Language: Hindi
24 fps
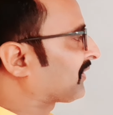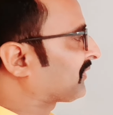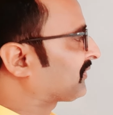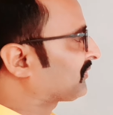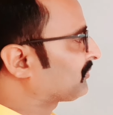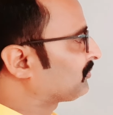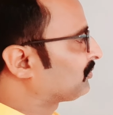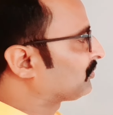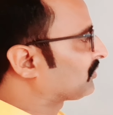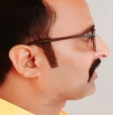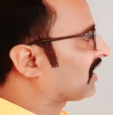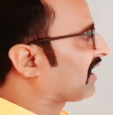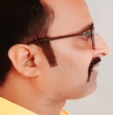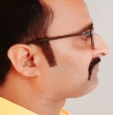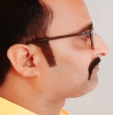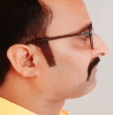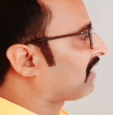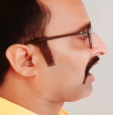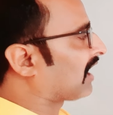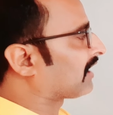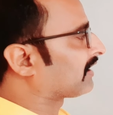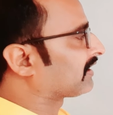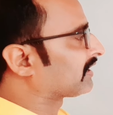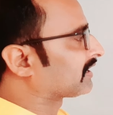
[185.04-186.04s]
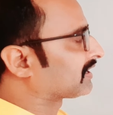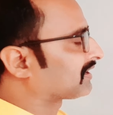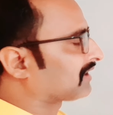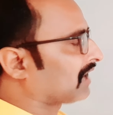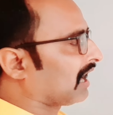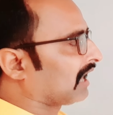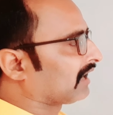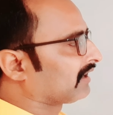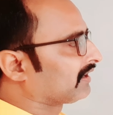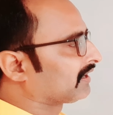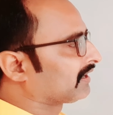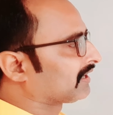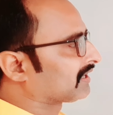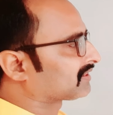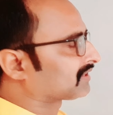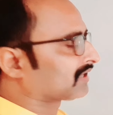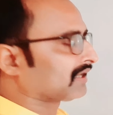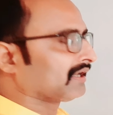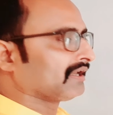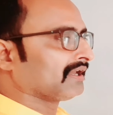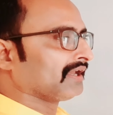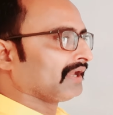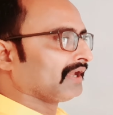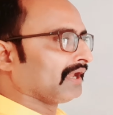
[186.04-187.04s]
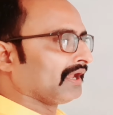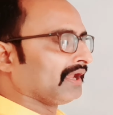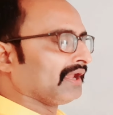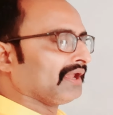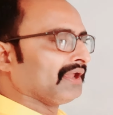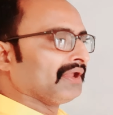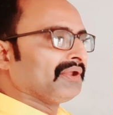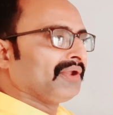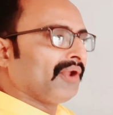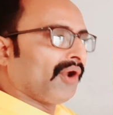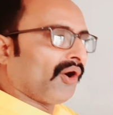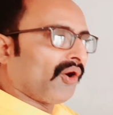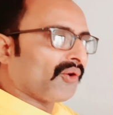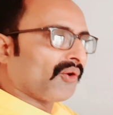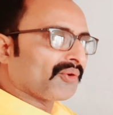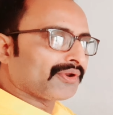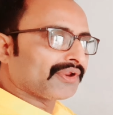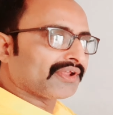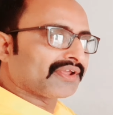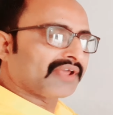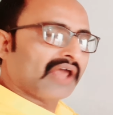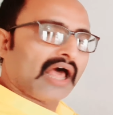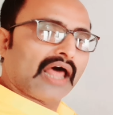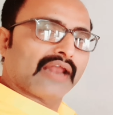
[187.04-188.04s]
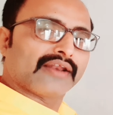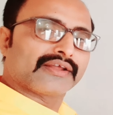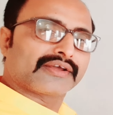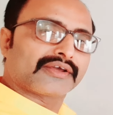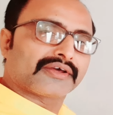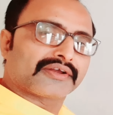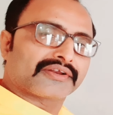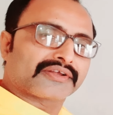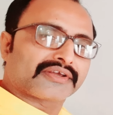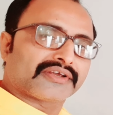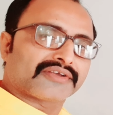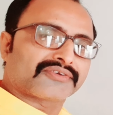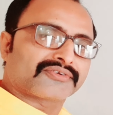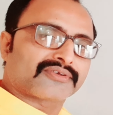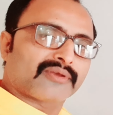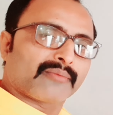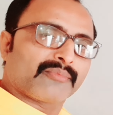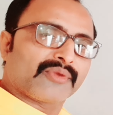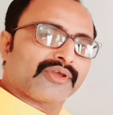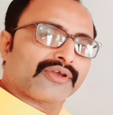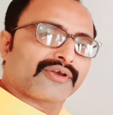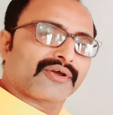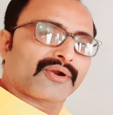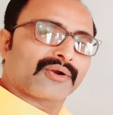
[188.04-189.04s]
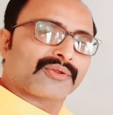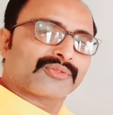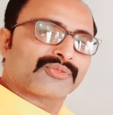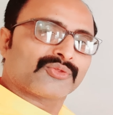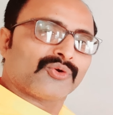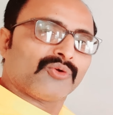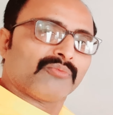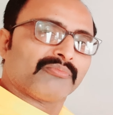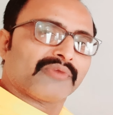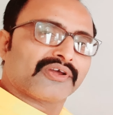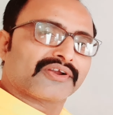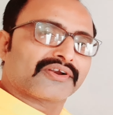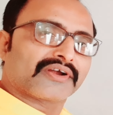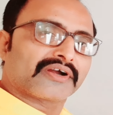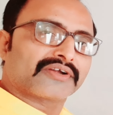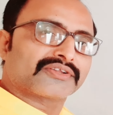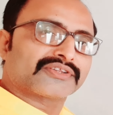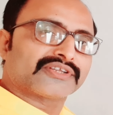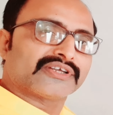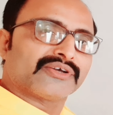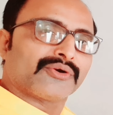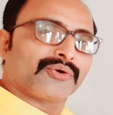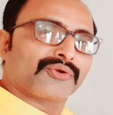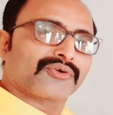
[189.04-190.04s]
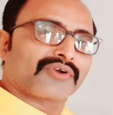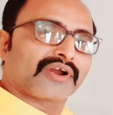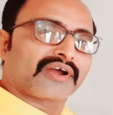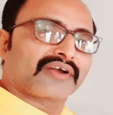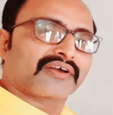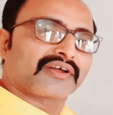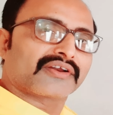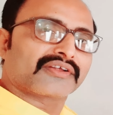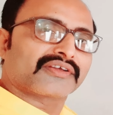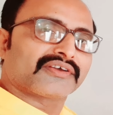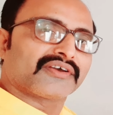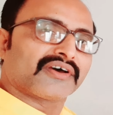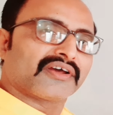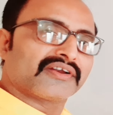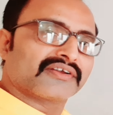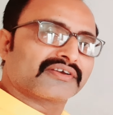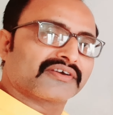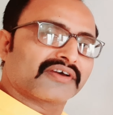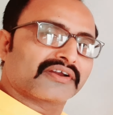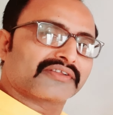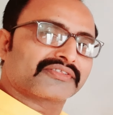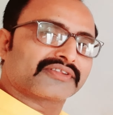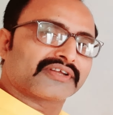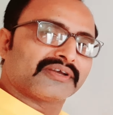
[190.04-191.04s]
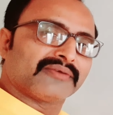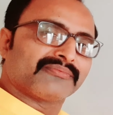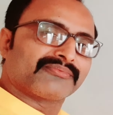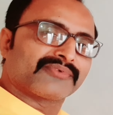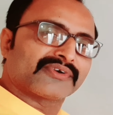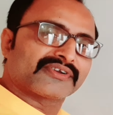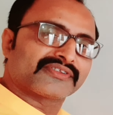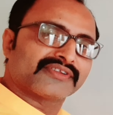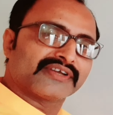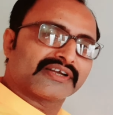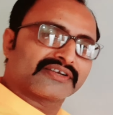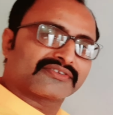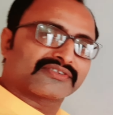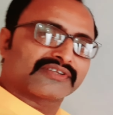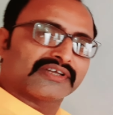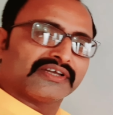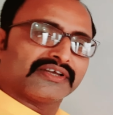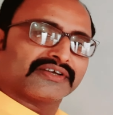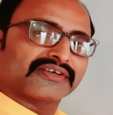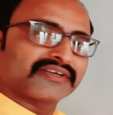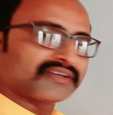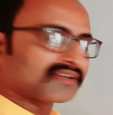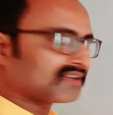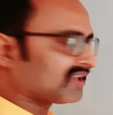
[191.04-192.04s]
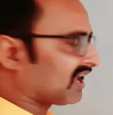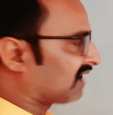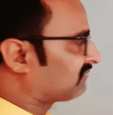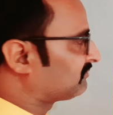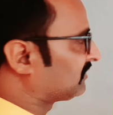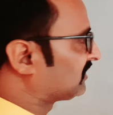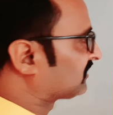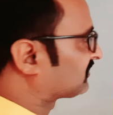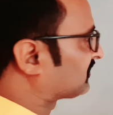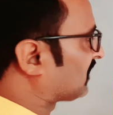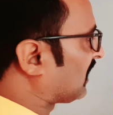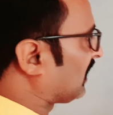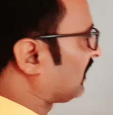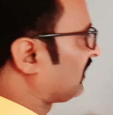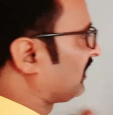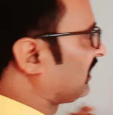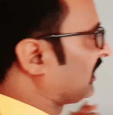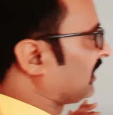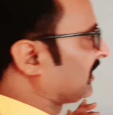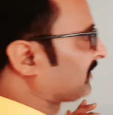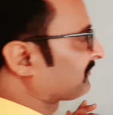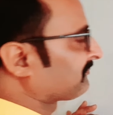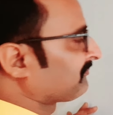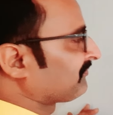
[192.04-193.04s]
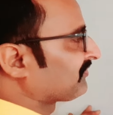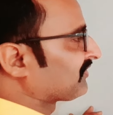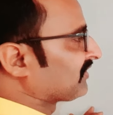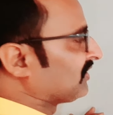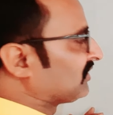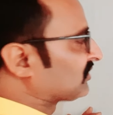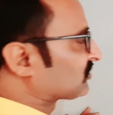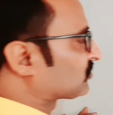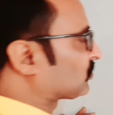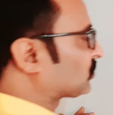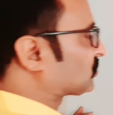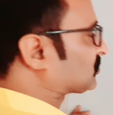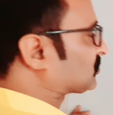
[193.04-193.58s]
Q का मान निकाल लेते हैं और निकाल करके समीकरण दो में रखते हैं और रख करके हल करते हैं फिर देखते हैं कि क्या मिलता है तो